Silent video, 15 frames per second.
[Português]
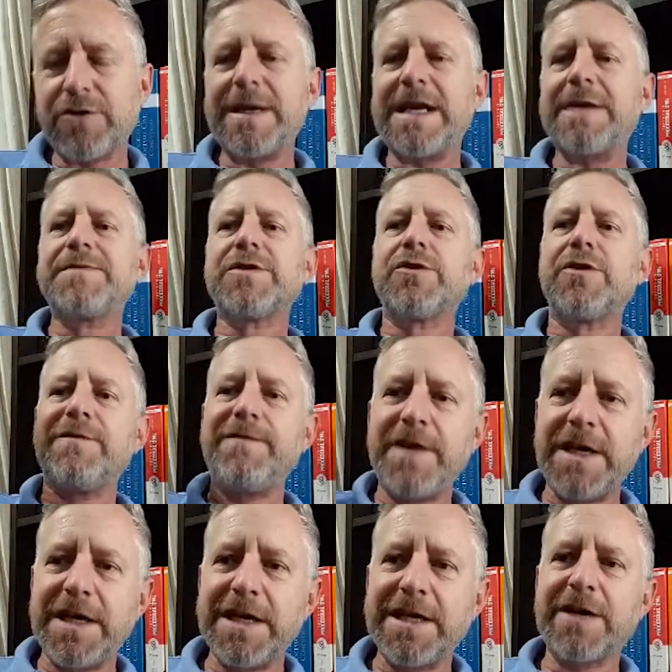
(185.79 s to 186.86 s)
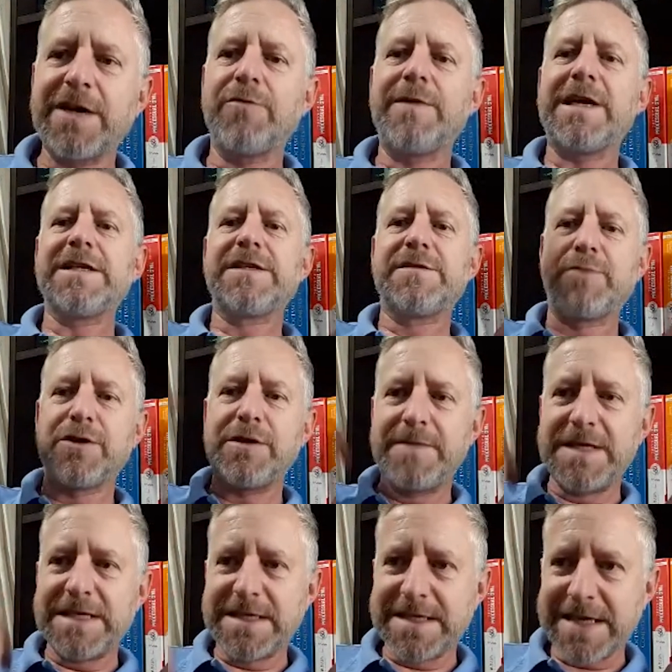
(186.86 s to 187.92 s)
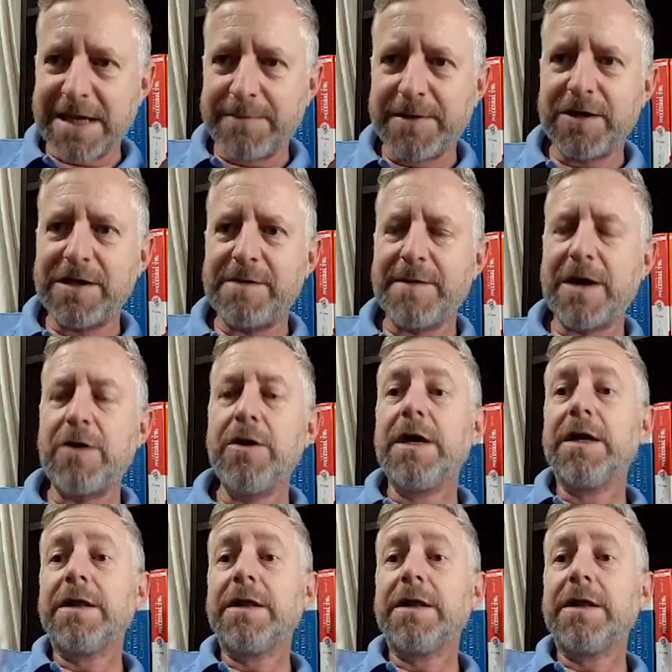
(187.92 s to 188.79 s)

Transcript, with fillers: como ela é absorvida, como ela é disponibilizada pelo animal,